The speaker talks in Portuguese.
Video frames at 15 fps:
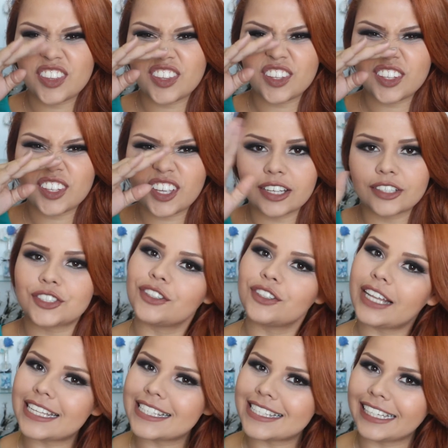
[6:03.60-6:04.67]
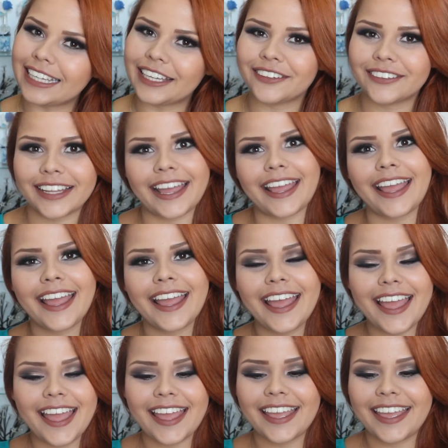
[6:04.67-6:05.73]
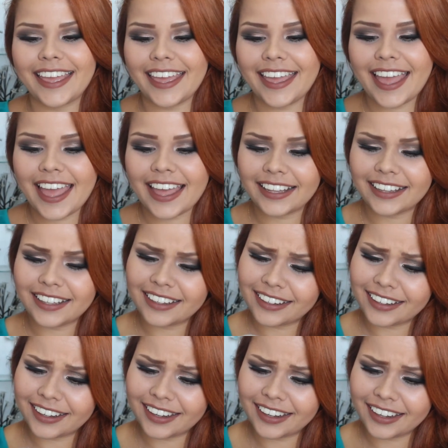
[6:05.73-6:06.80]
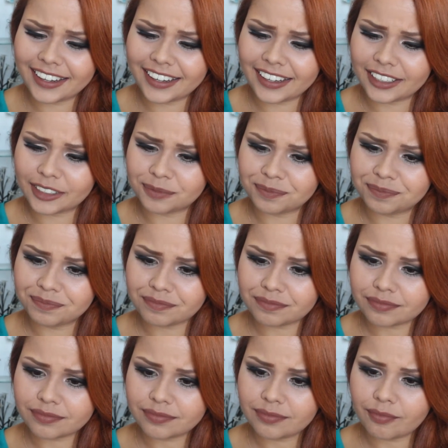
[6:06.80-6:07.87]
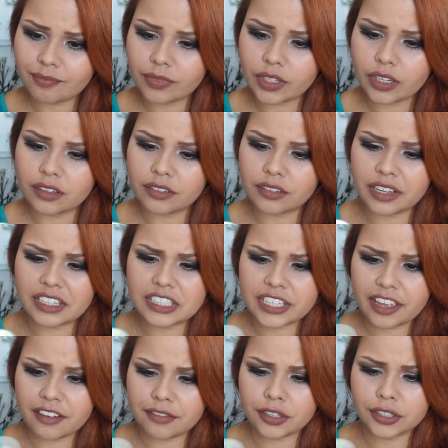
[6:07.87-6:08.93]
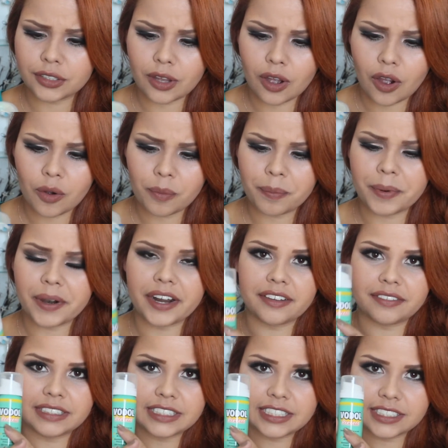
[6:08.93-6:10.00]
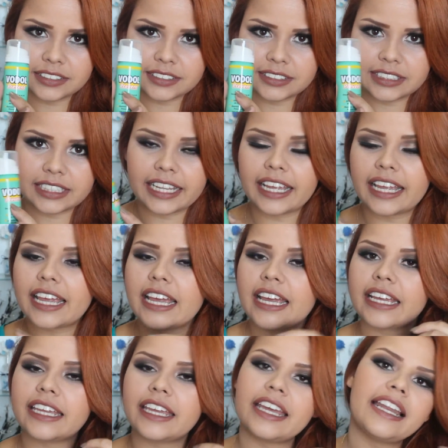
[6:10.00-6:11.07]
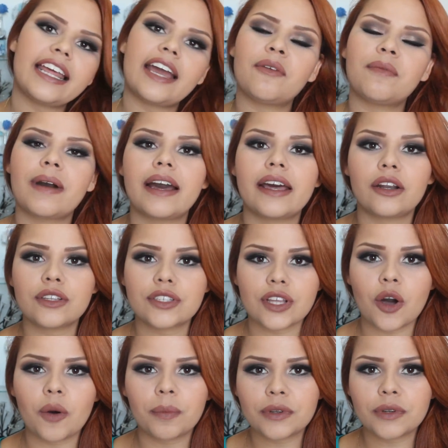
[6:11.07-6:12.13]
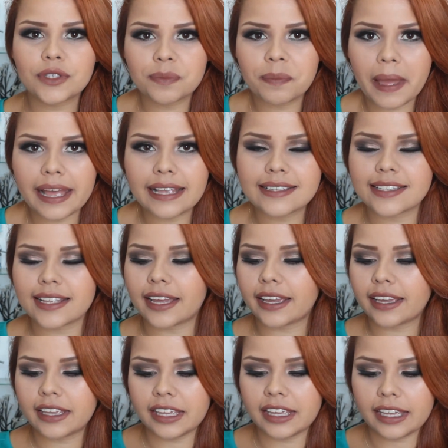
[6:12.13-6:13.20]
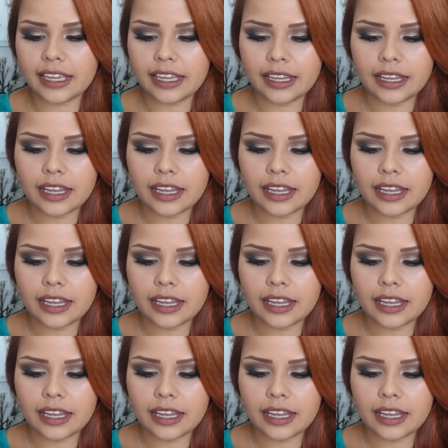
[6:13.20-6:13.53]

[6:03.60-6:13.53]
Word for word: hum, chulezinho, né, que é da... Acho que é Vodol Prevents, né? Que ele é um aerosol pros pés, né? Que